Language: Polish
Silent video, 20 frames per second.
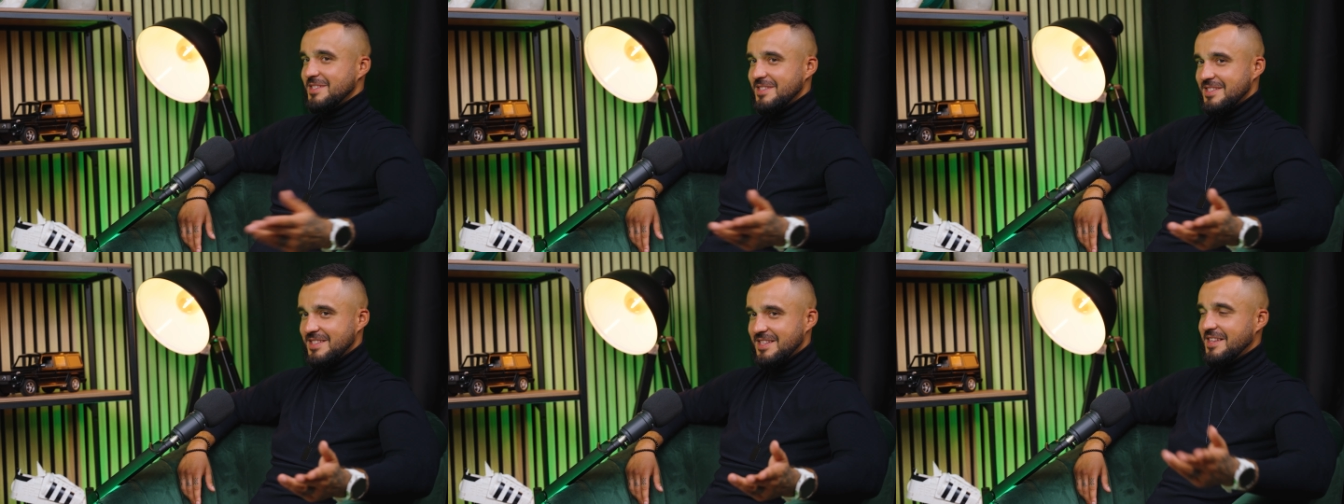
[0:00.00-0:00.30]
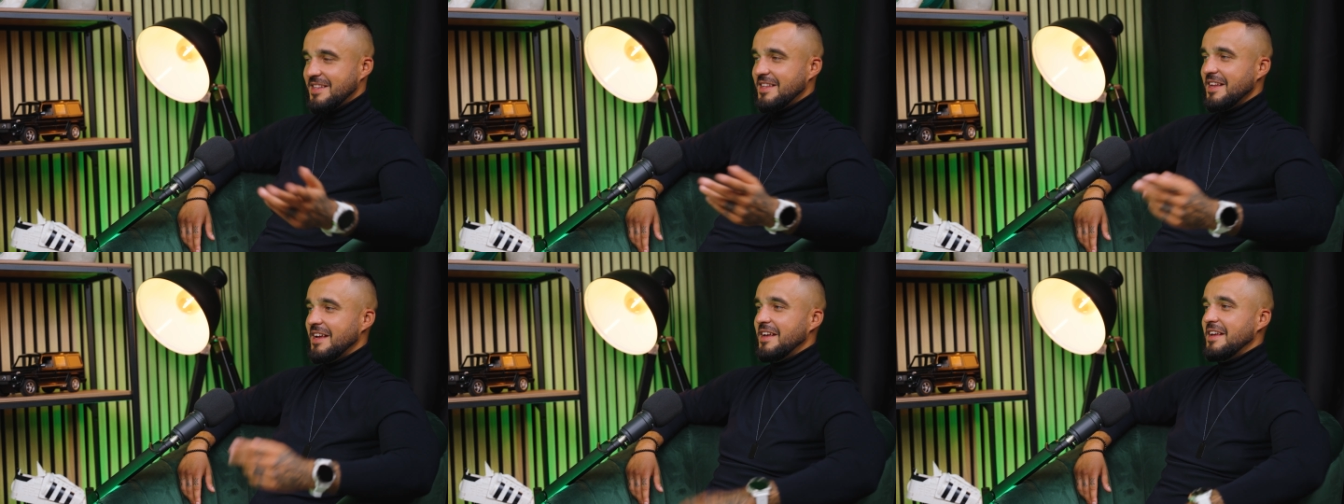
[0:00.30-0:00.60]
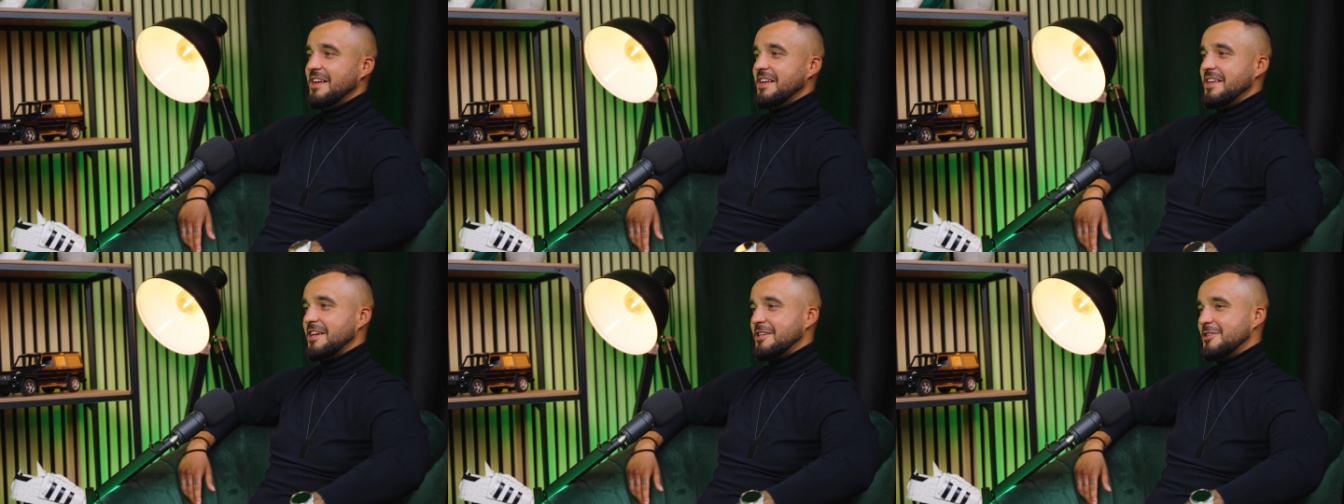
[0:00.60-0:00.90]
A to jest
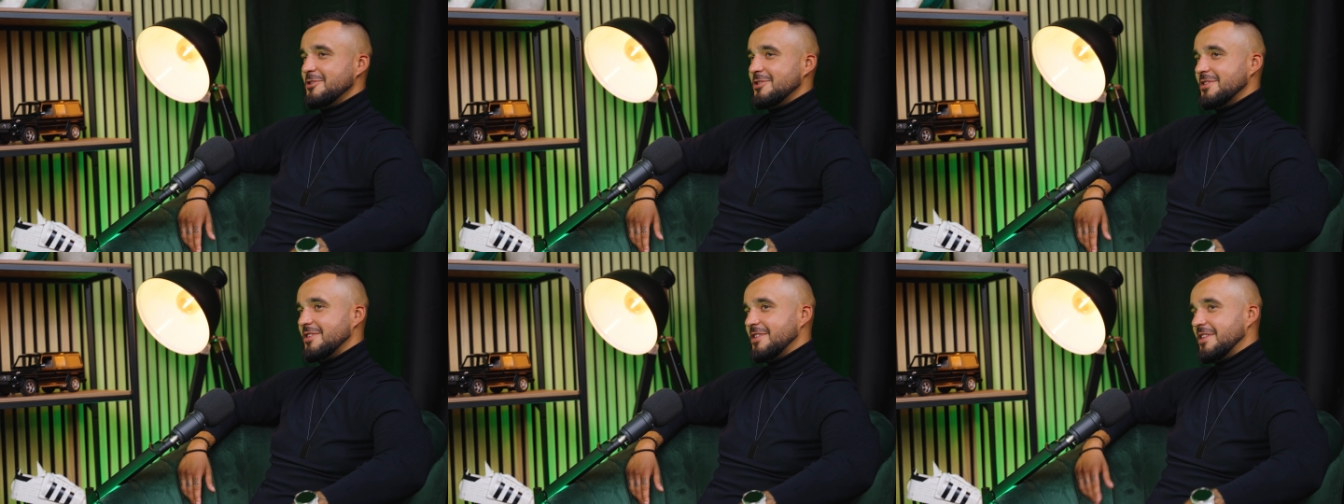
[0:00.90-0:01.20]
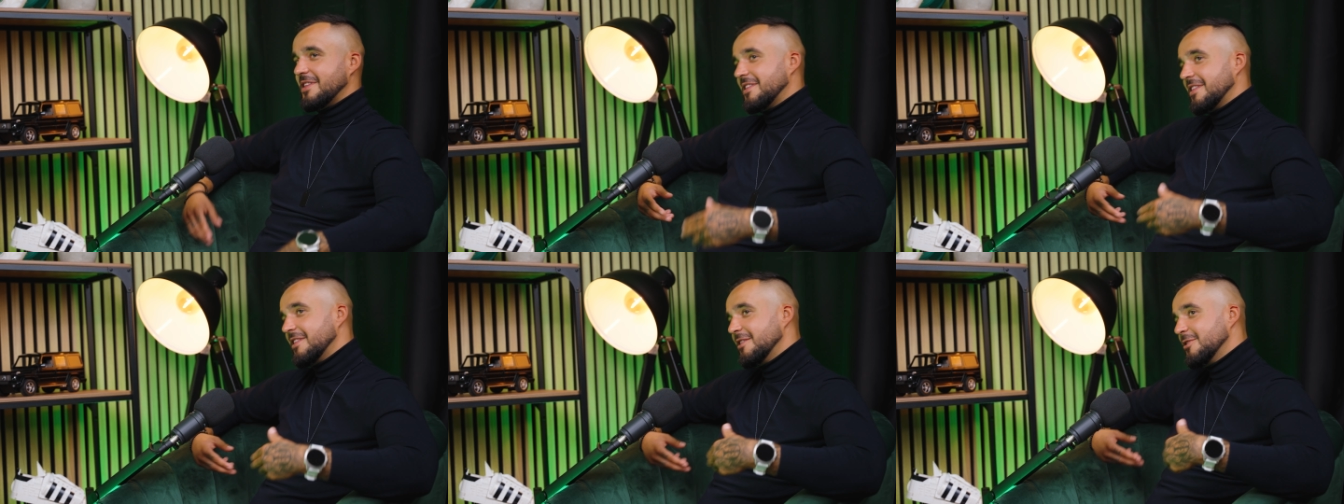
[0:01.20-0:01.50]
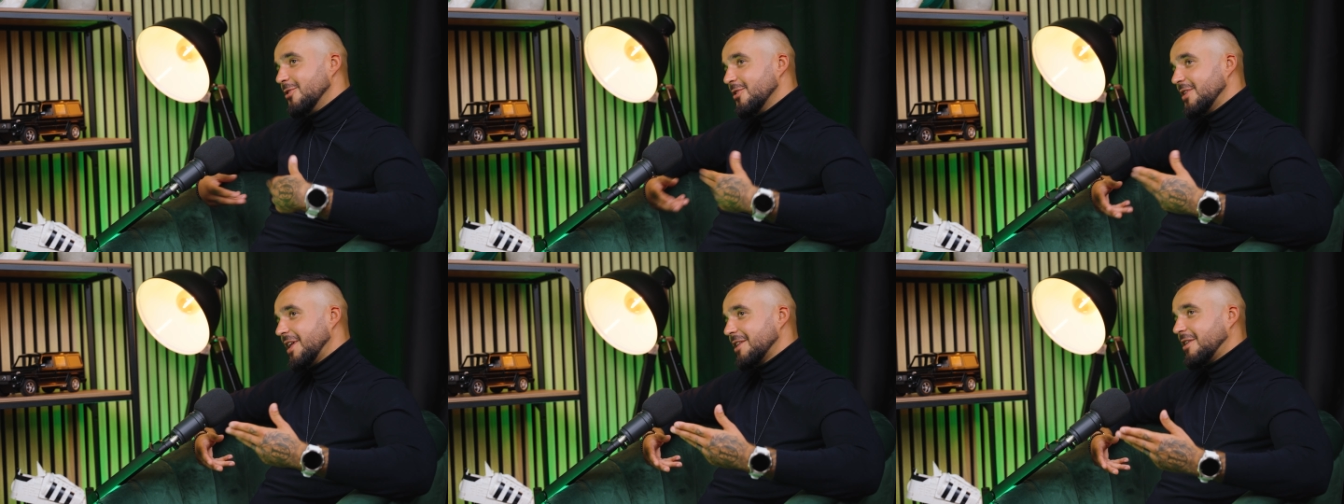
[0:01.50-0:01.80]
jakiś
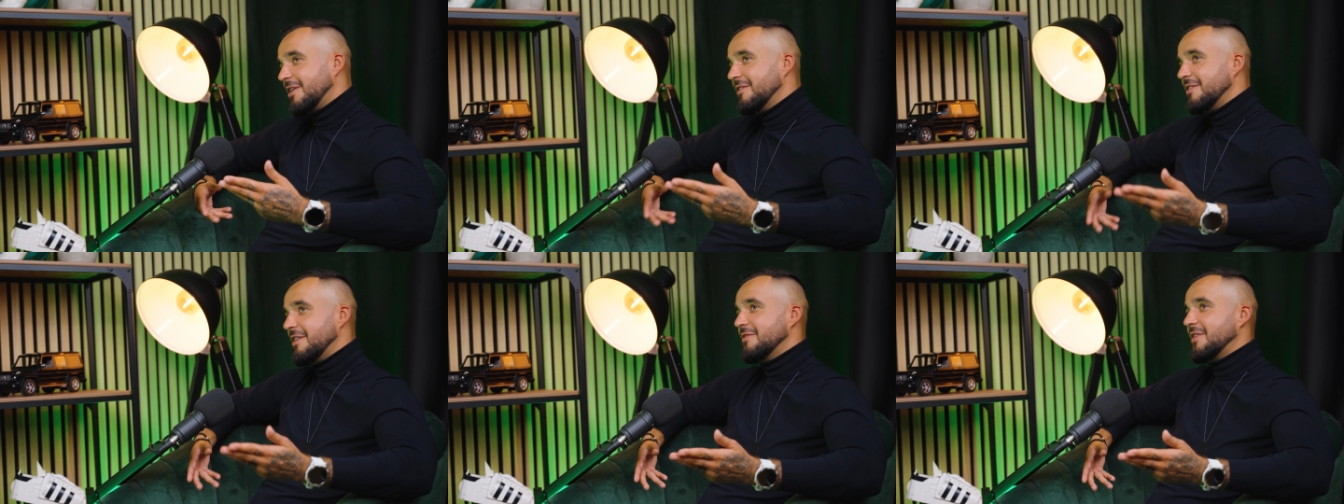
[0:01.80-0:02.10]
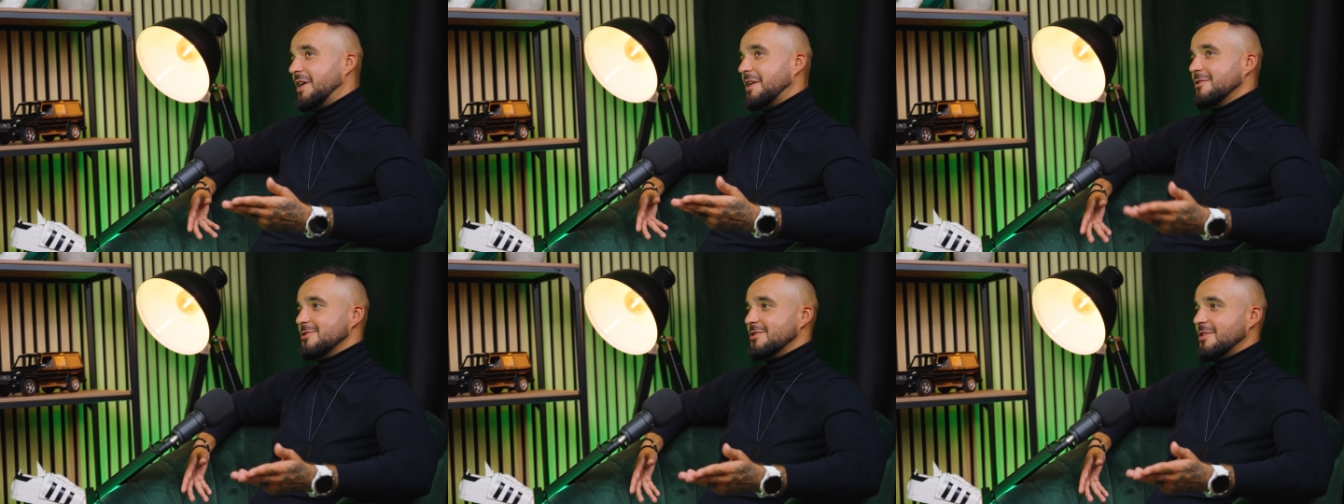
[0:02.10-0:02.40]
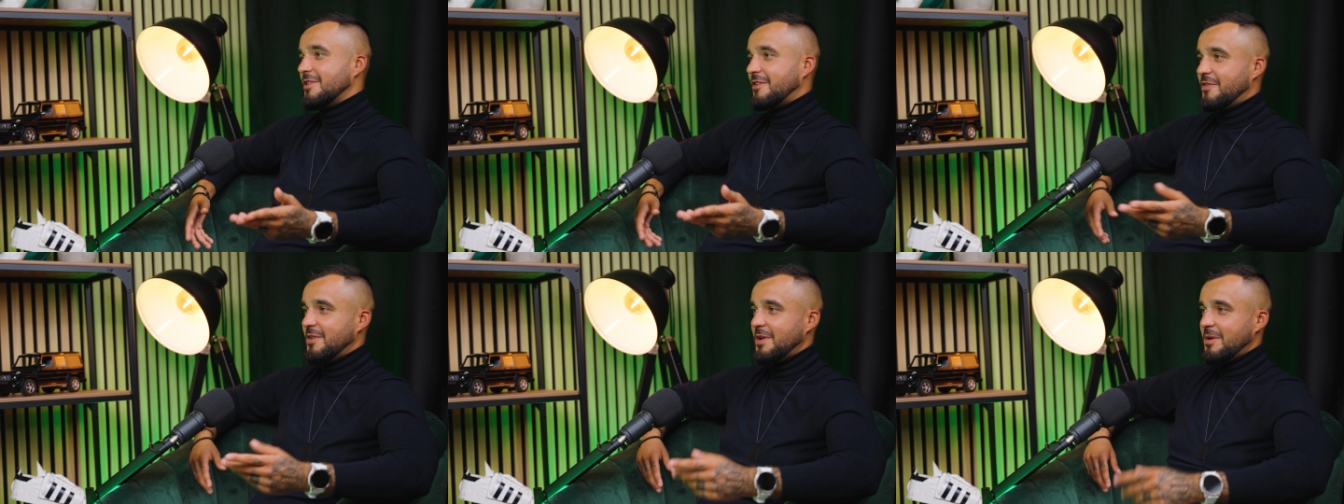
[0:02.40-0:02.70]
dodatkowa
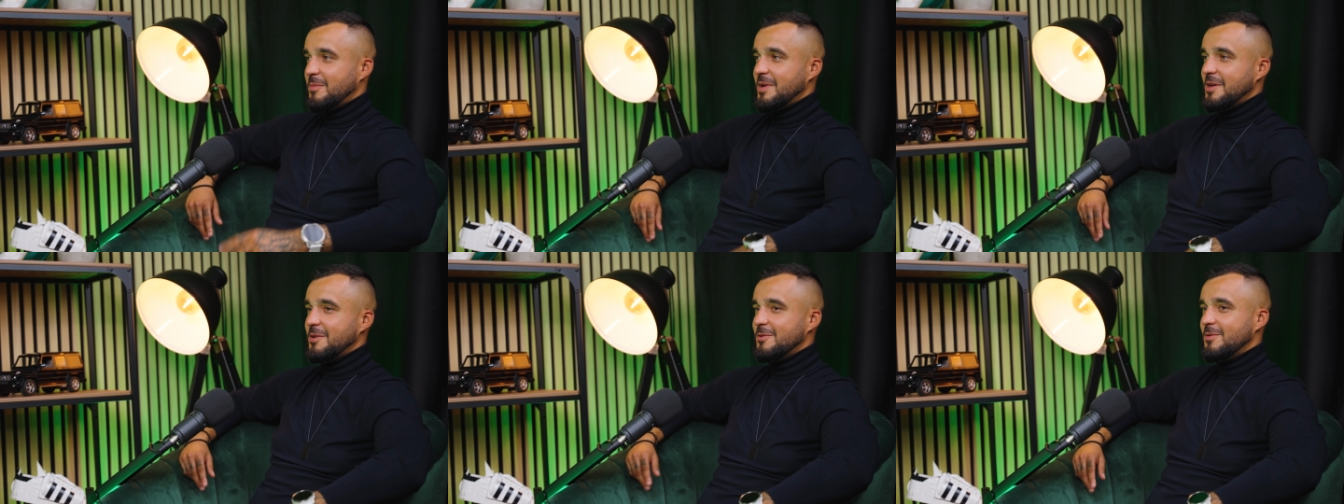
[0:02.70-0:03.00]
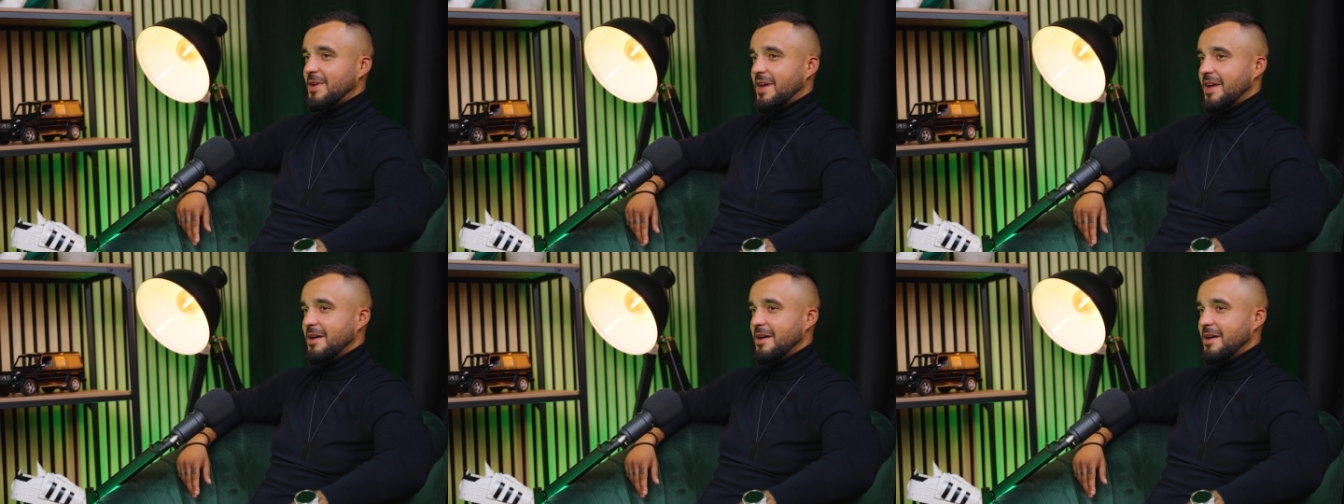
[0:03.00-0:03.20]
wartość od firmy,